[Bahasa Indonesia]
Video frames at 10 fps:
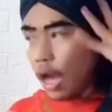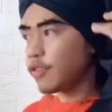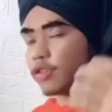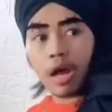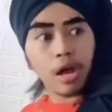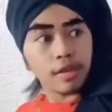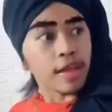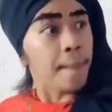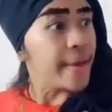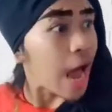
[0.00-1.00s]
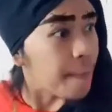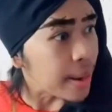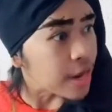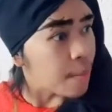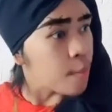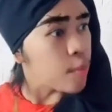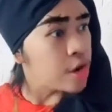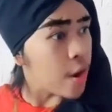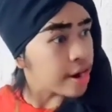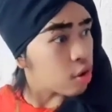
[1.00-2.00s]
Astaga, sampai kapan kamu
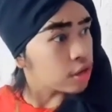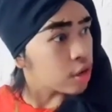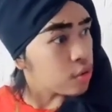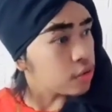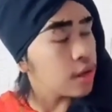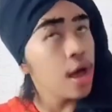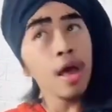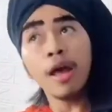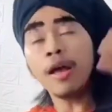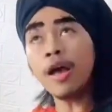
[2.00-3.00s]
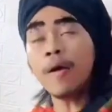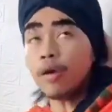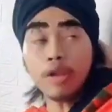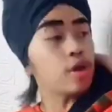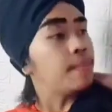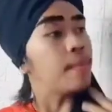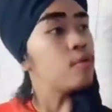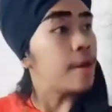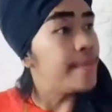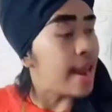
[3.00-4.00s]
mau di warrior terus? Itu kan
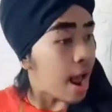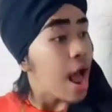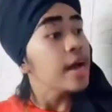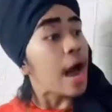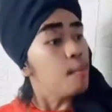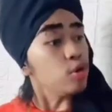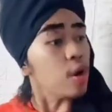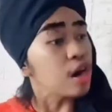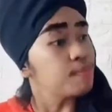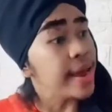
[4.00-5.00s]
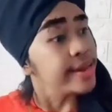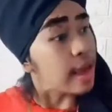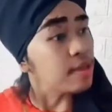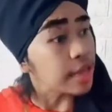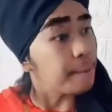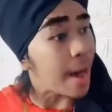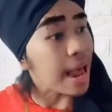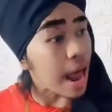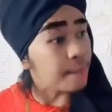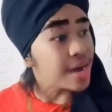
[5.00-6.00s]
mama udah bilang, kamu itu harus main game setiap
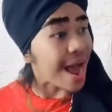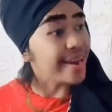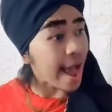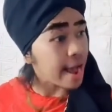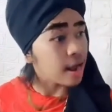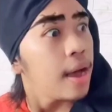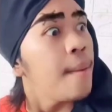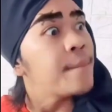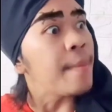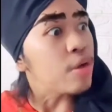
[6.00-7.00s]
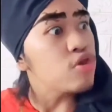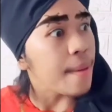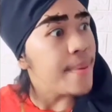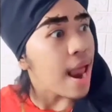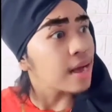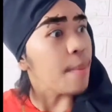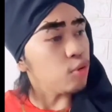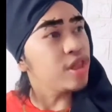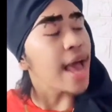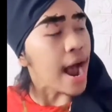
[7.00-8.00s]
malam, begadang. Mama juga bilang,
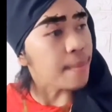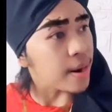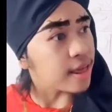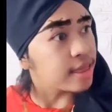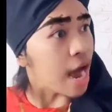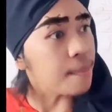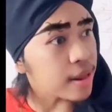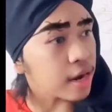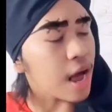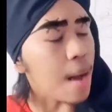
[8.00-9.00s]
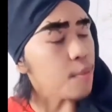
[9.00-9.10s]
kamu itu jangan belajar, jangan belajar.